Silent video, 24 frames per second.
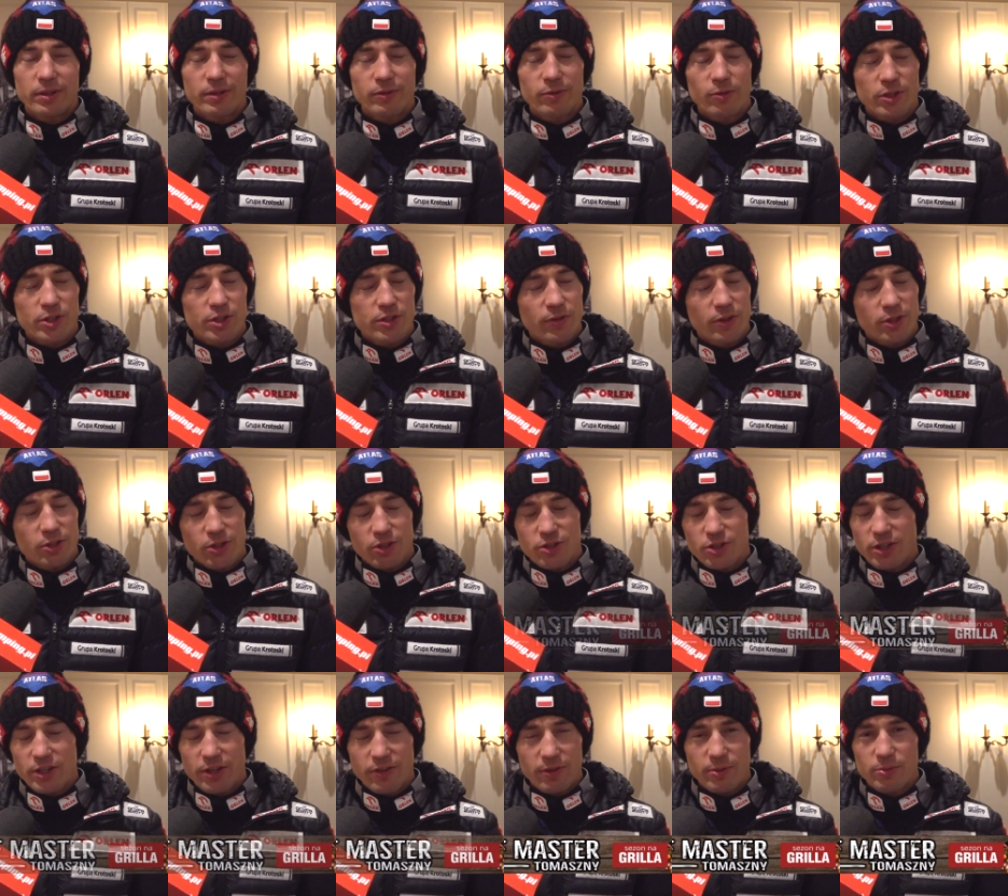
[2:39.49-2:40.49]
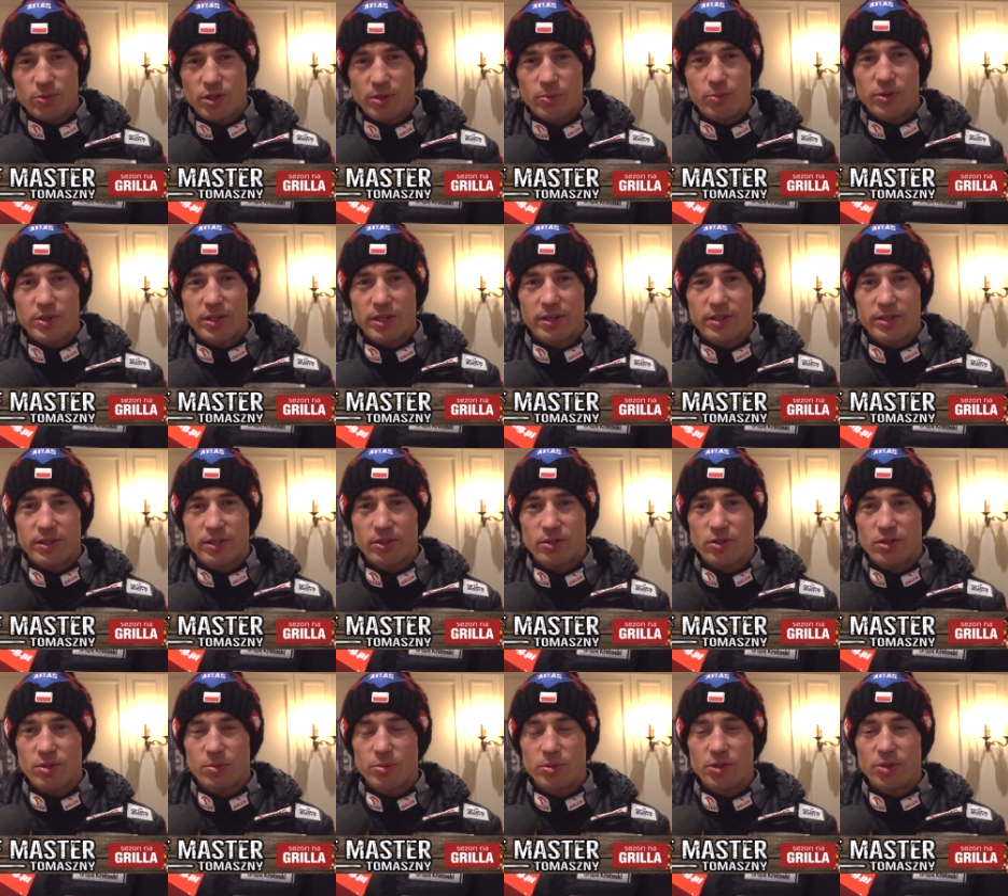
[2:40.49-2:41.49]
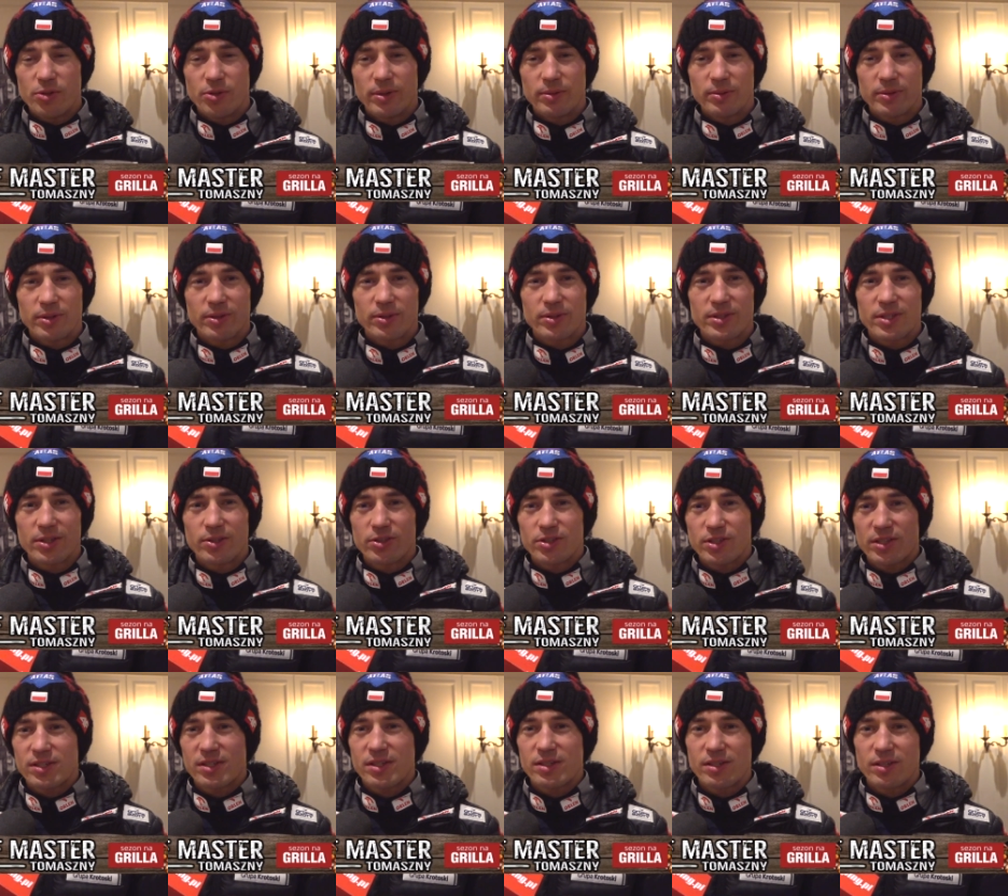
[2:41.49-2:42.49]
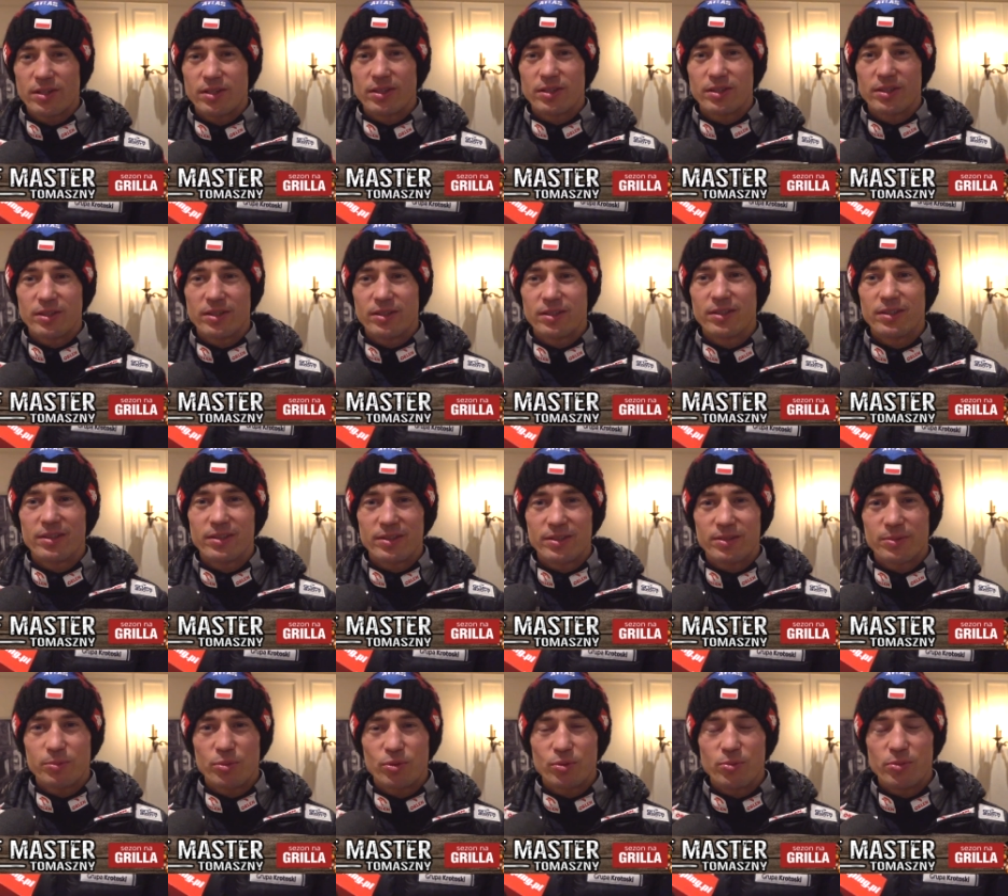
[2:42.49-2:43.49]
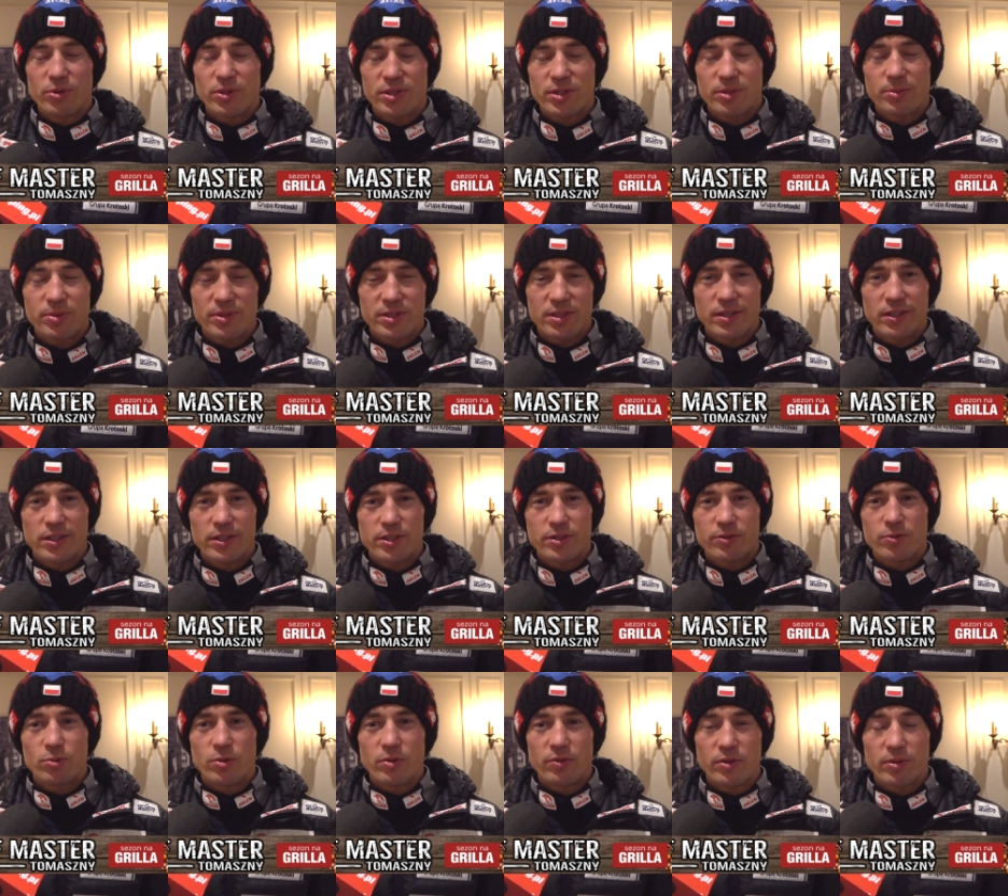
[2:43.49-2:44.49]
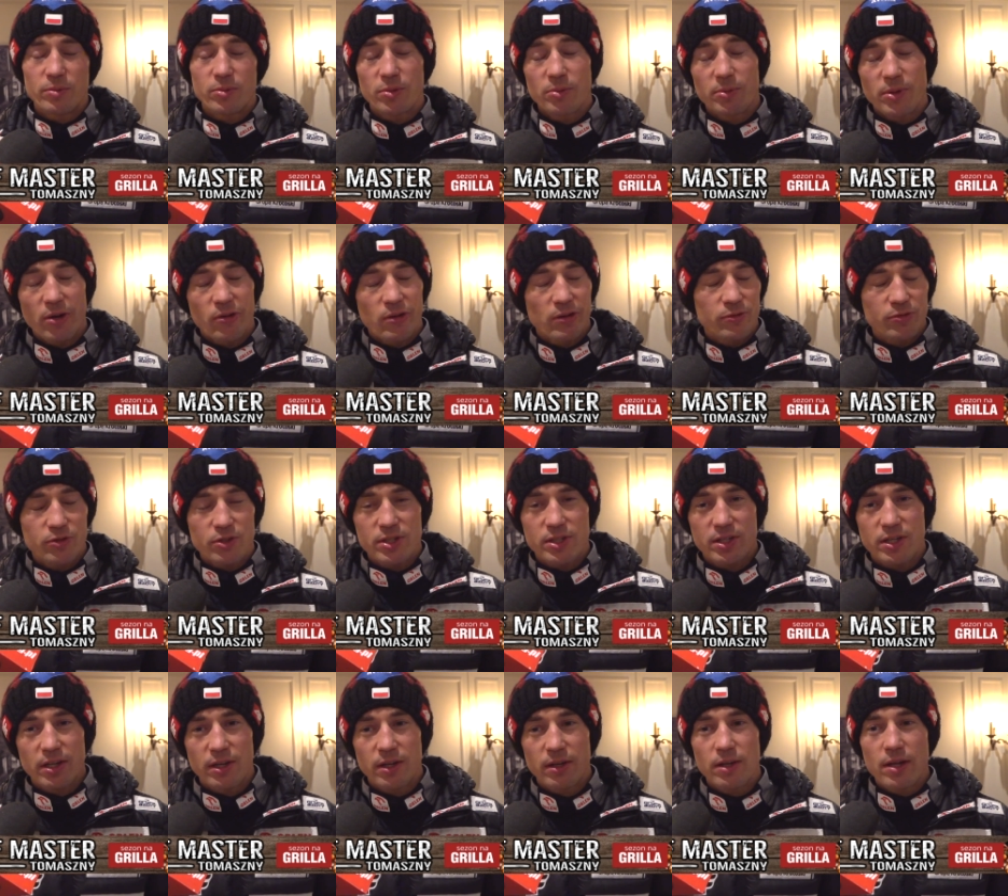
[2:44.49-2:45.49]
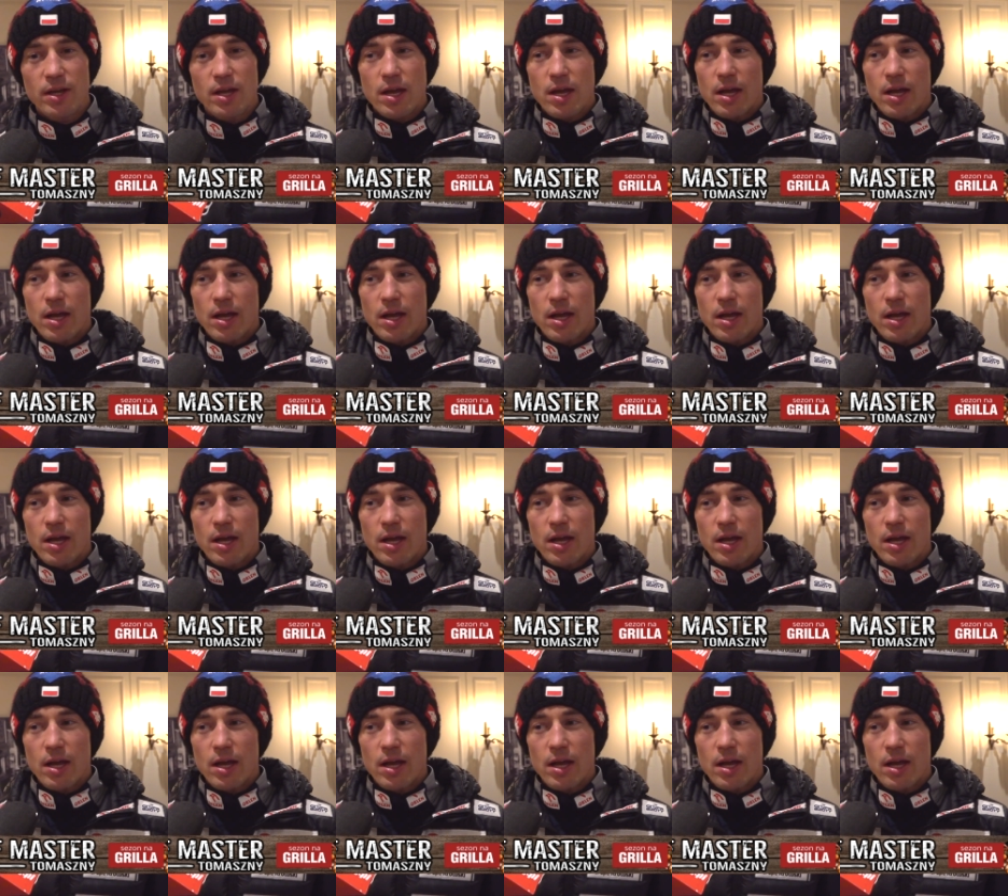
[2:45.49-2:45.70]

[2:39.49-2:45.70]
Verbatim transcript: właściwie to jeszcze nie wiem czemu, nie, nie rozkminiłem tego, cały czas e, próbuję sobie znaleźć w głowie, bo miałem wszystkie,